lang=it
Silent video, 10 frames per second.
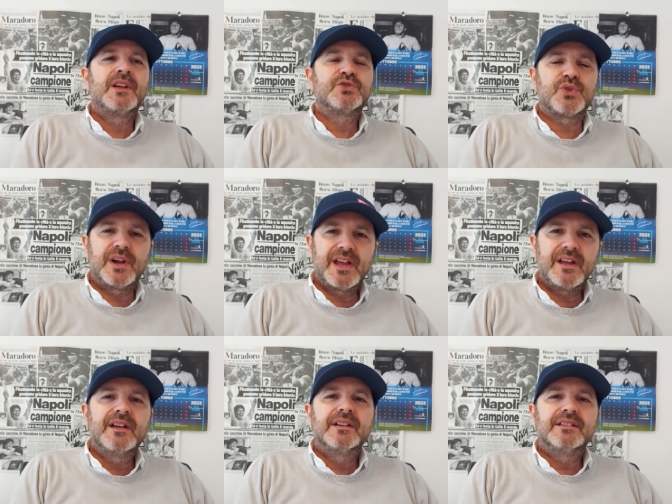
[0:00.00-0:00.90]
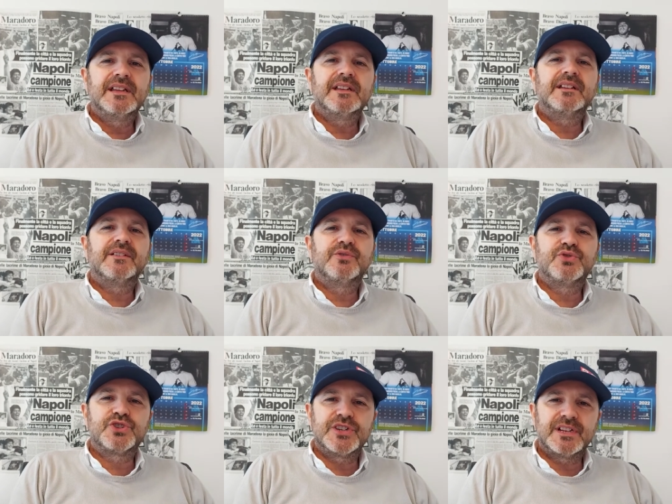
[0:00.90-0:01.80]
cioè di
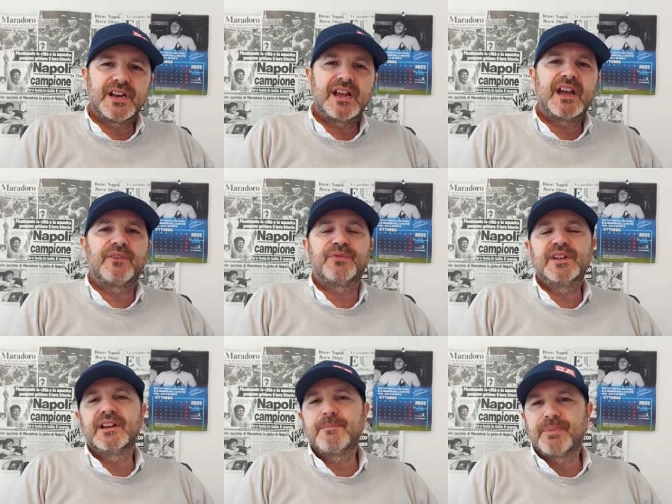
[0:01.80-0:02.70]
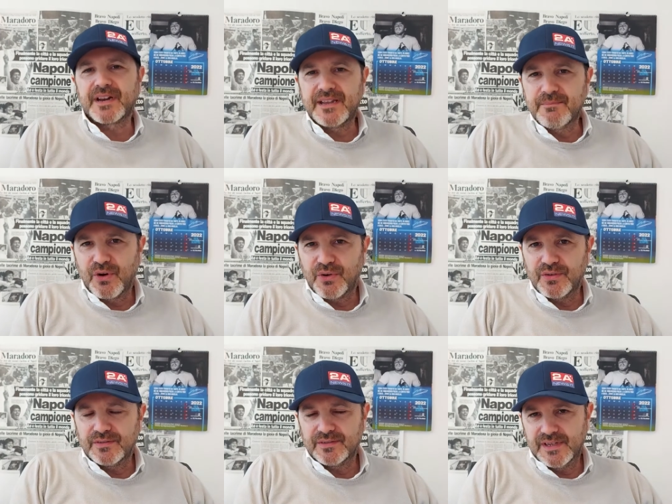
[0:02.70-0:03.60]
riuscire a finire
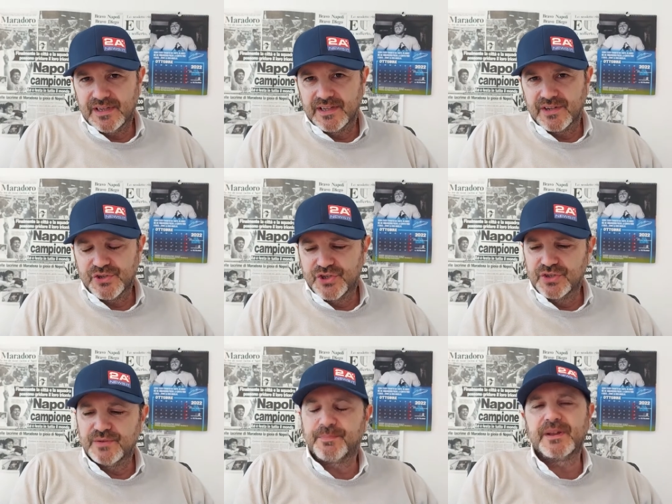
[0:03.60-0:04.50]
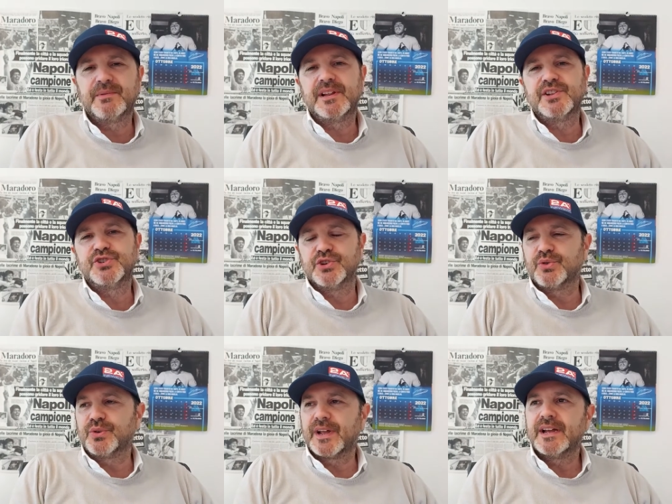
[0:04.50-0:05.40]
primo il, primi nel
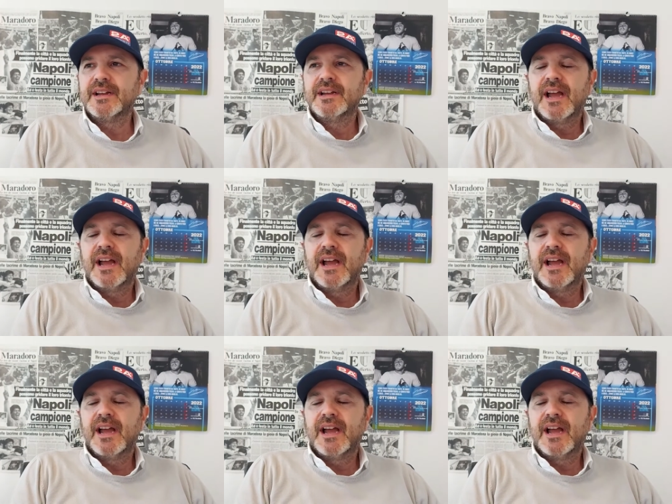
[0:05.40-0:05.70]
girone